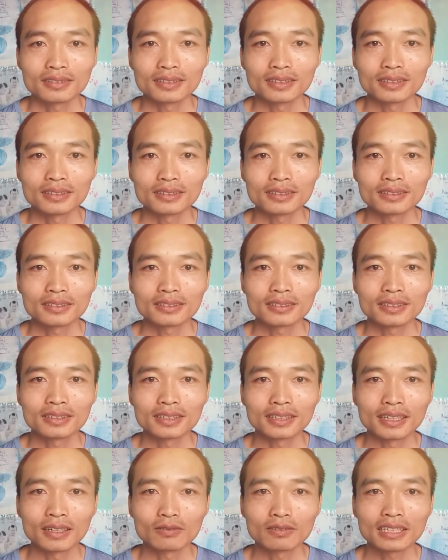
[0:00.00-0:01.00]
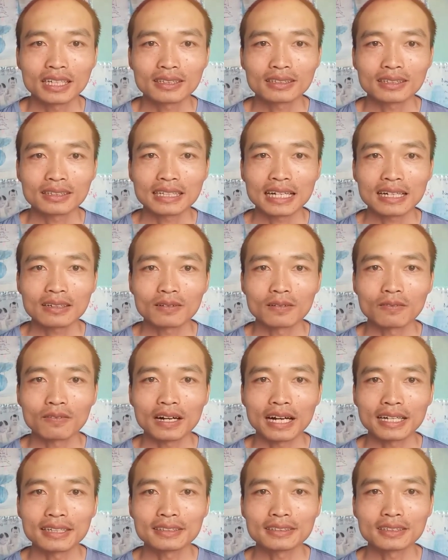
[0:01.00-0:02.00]
như như người nông dân, người ta cũng
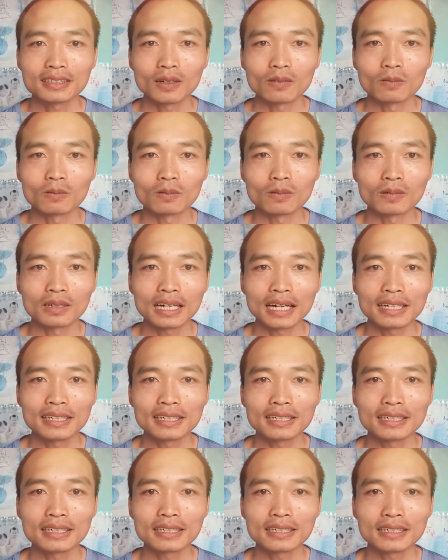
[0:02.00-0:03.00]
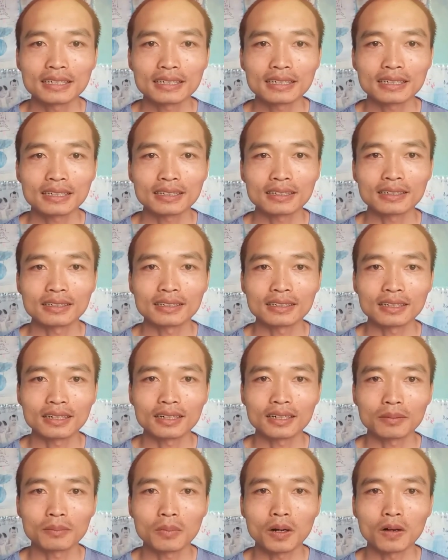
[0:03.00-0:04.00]
phải trồng cây rồi
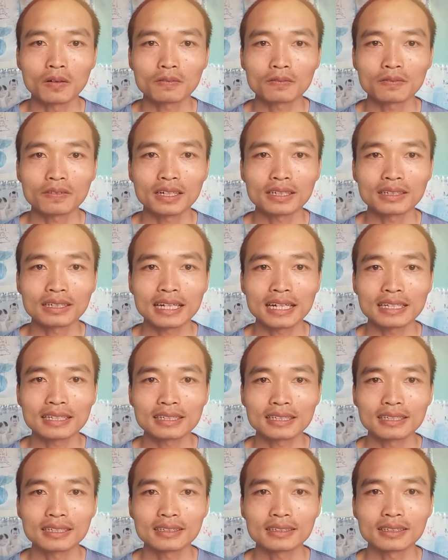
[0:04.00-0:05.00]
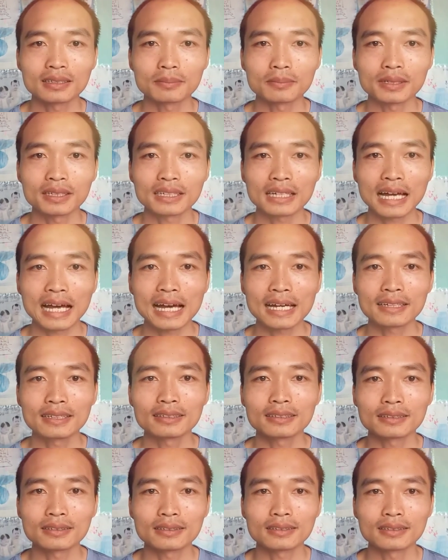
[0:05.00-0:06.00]
bón phân này kia thì mới
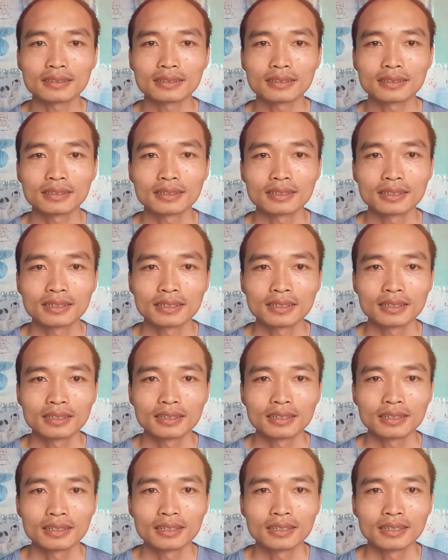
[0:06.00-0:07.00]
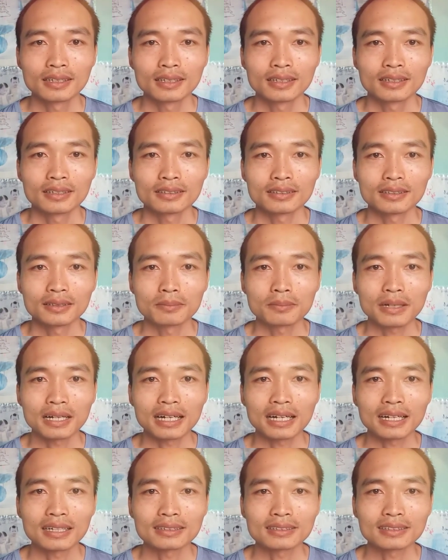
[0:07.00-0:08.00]
hái được. Nhưng
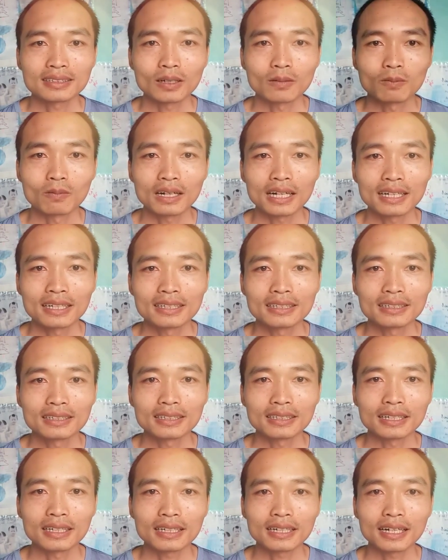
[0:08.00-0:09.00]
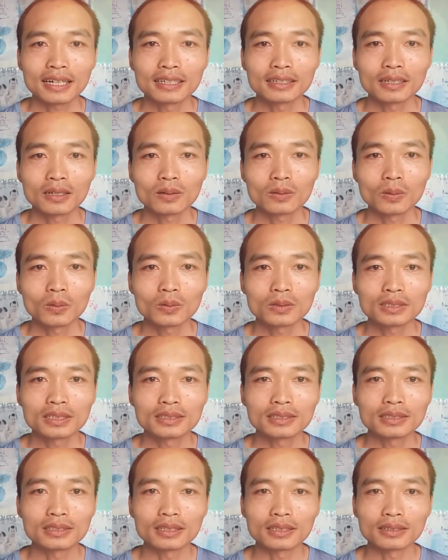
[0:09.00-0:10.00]
mà trồng cây thì cái cây nó hút
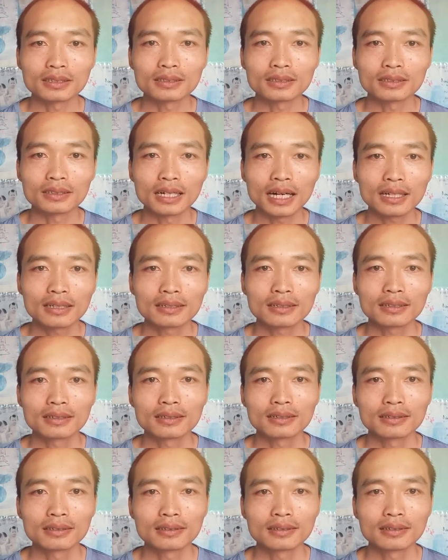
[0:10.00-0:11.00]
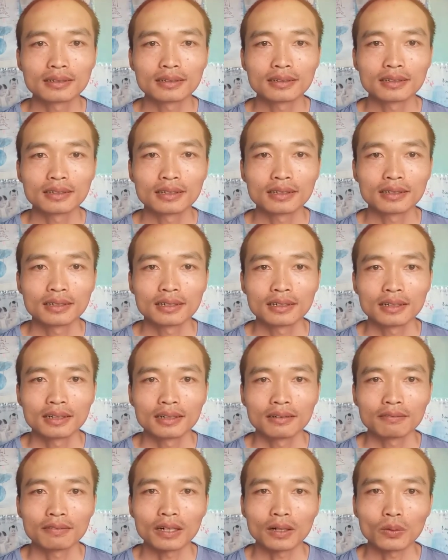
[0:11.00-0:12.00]
dinh dưỡng từ đất
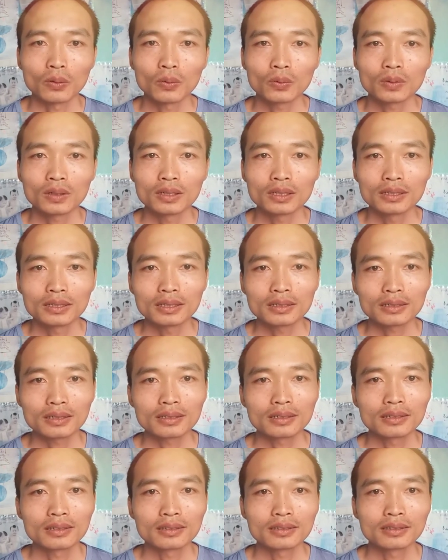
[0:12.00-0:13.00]
và hút nước,